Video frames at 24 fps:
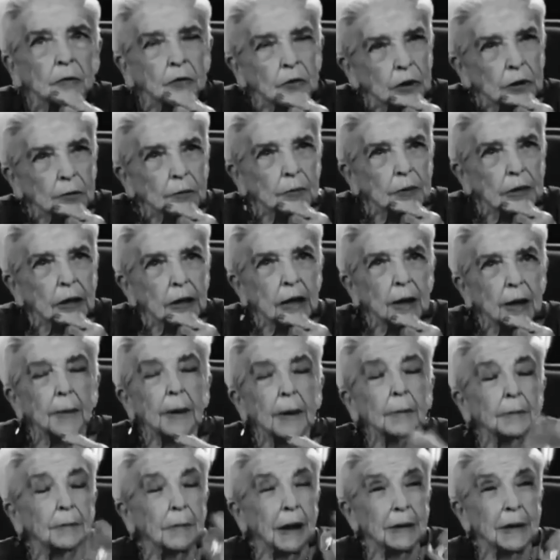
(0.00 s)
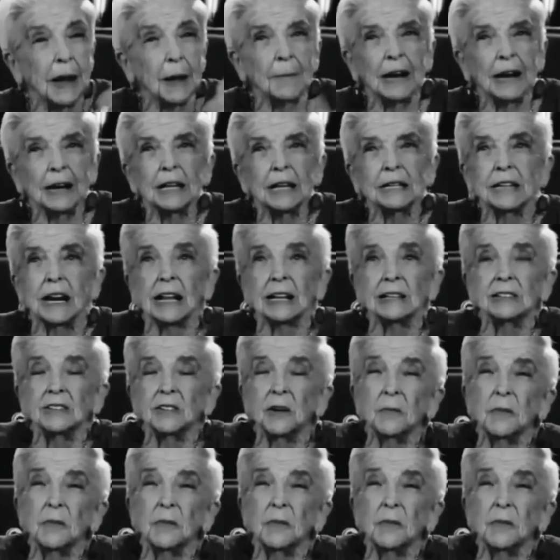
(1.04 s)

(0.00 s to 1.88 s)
Fui, eh, me llaman y dicen,